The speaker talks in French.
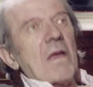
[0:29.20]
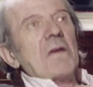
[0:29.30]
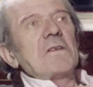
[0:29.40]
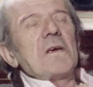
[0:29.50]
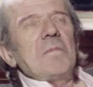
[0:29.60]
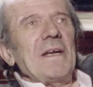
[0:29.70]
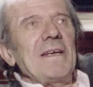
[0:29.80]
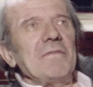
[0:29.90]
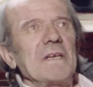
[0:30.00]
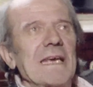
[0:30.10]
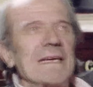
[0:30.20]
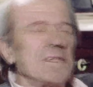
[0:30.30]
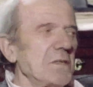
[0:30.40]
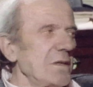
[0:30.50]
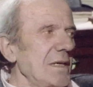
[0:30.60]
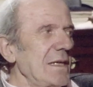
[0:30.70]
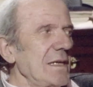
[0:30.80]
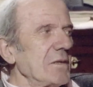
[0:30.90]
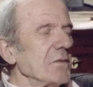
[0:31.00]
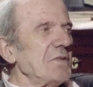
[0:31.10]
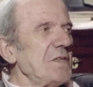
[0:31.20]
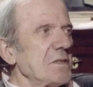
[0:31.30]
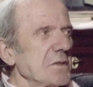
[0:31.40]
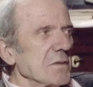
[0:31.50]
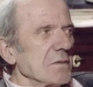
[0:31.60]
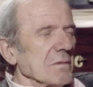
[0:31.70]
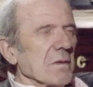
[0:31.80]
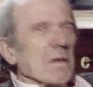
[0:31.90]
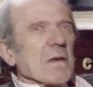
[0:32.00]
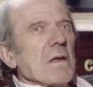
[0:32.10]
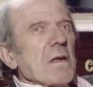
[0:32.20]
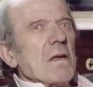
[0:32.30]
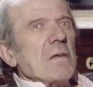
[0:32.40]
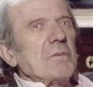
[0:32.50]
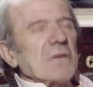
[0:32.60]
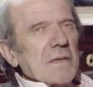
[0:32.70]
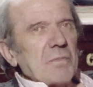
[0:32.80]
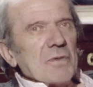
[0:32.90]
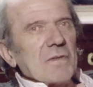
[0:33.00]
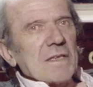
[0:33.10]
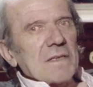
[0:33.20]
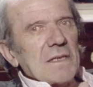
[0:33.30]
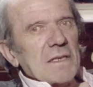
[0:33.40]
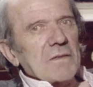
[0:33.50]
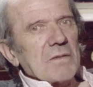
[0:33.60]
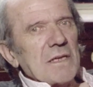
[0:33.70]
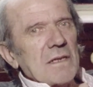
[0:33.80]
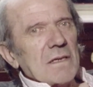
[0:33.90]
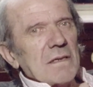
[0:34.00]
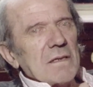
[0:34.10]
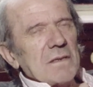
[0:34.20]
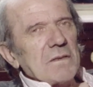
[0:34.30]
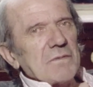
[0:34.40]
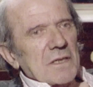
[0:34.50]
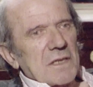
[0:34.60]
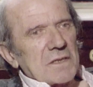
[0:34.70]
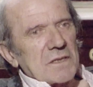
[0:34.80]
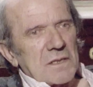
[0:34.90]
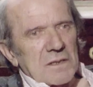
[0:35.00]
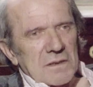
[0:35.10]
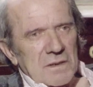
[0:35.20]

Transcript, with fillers: je n'avais pas les voyages, j'avais les conditions pour un pauvre intellectuel de voyager.